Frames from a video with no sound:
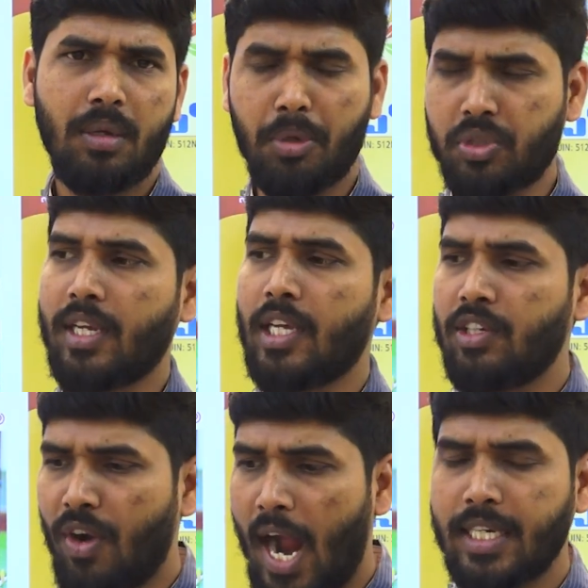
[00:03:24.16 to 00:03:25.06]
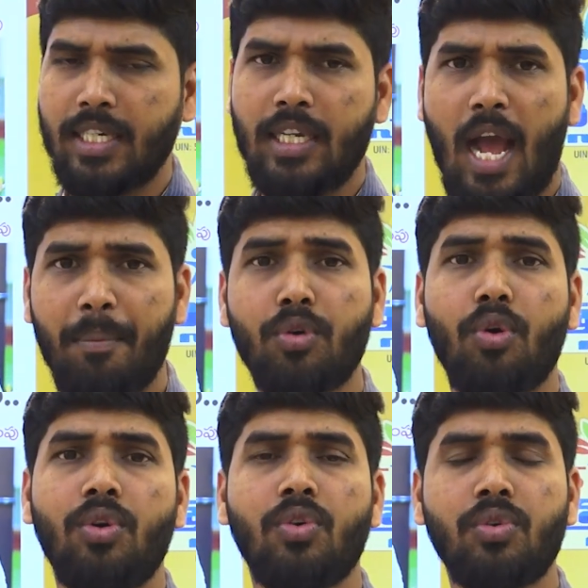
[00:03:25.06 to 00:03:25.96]
మొత్తానికి అయితే వాటిని
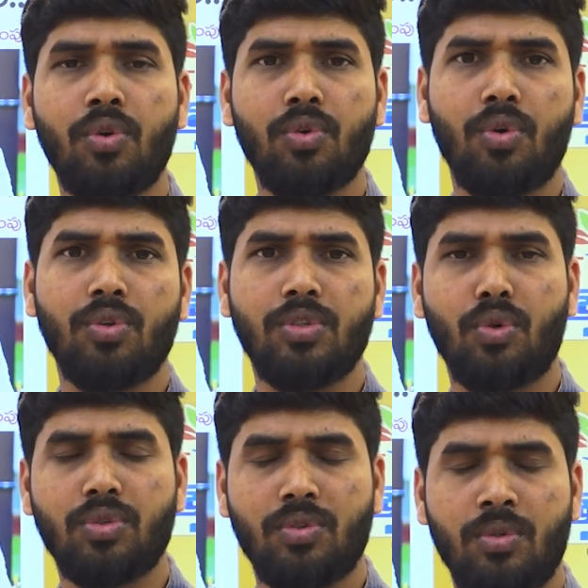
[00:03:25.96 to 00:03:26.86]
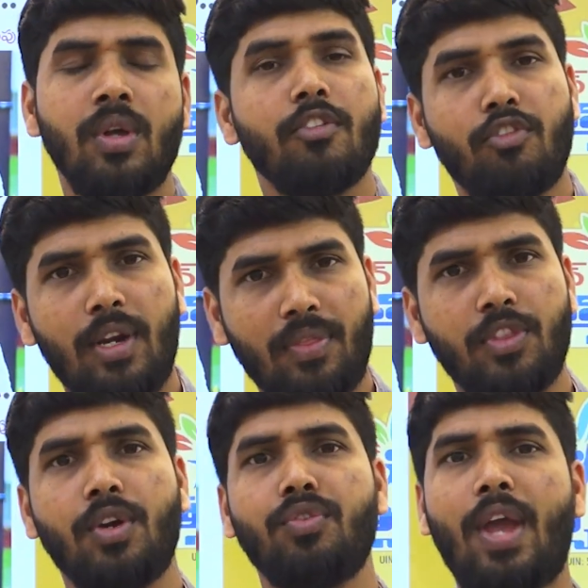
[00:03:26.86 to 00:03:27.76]
అమ్ముకోవడం కొనుక్కోవడం కోసము
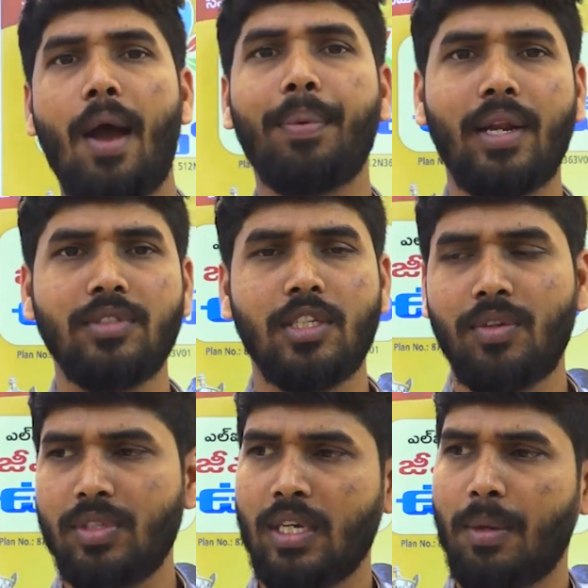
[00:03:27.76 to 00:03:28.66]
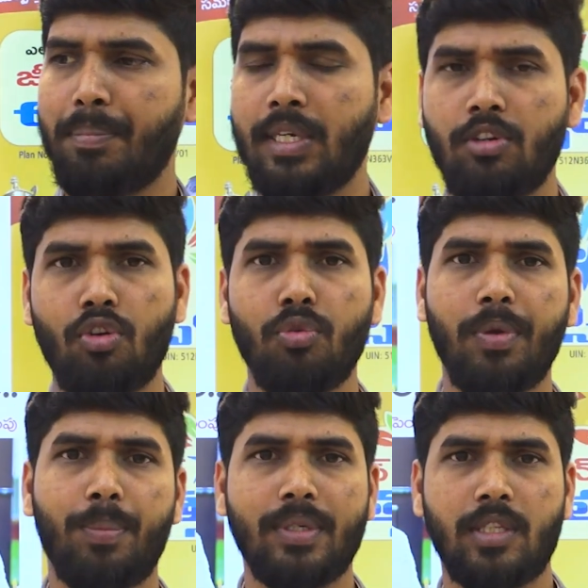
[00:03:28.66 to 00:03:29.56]
వీళ్ళందరూ వ్యాపారం చేసే విధంగా బీటీ రోడ్లు
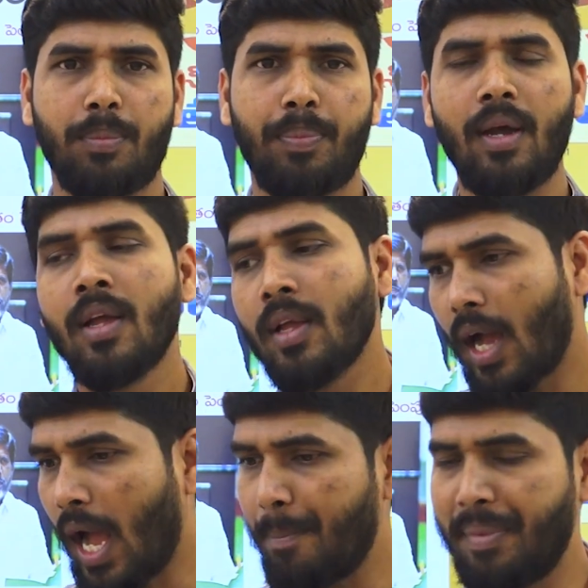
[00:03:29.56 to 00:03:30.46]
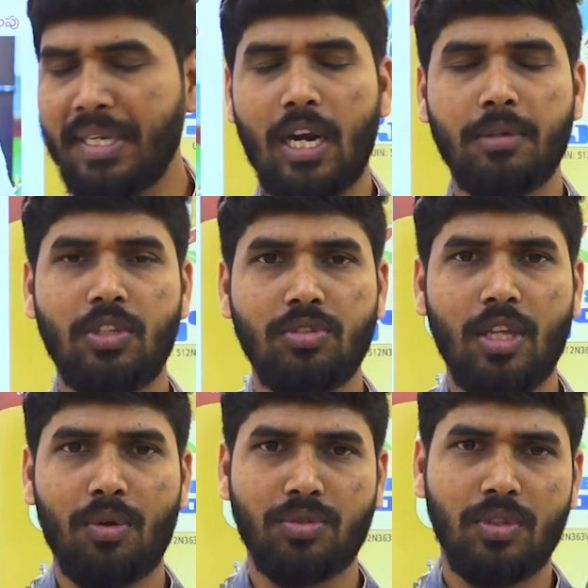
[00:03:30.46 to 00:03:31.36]
ఉపయోగపడతాయి తప్ప ఆ బిడ్డల
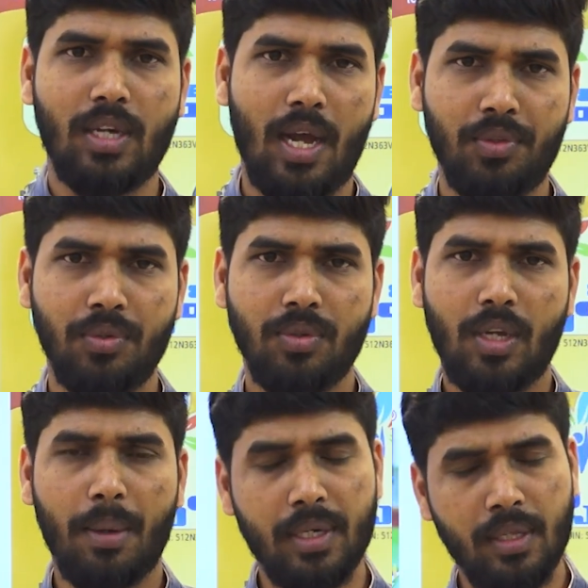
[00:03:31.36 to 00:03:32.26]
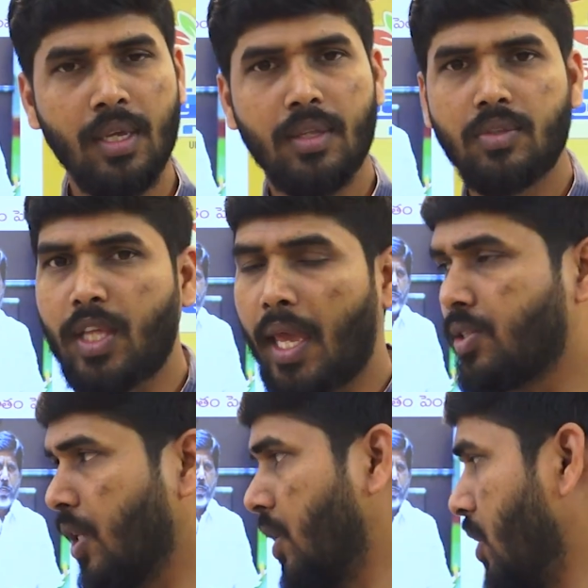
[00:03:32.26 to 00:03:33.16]
జీవితాల కోసం కాదు కాబట్టి
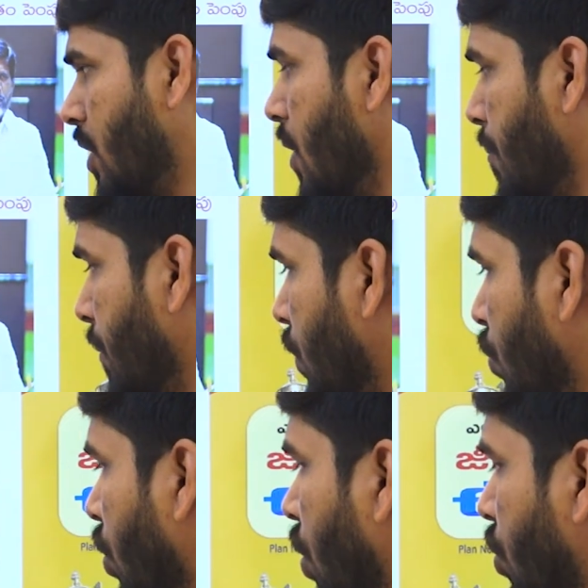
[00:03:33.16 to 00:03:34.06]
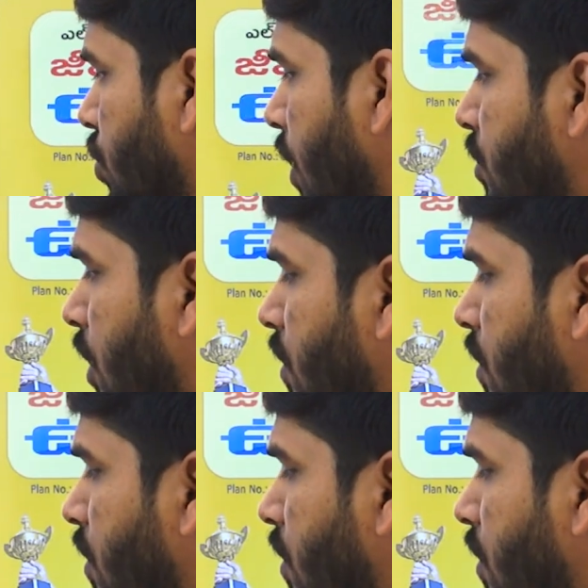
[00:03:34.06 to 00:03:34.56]
దయచేసి మీరు రోడ్ల కోసం ఖర్చు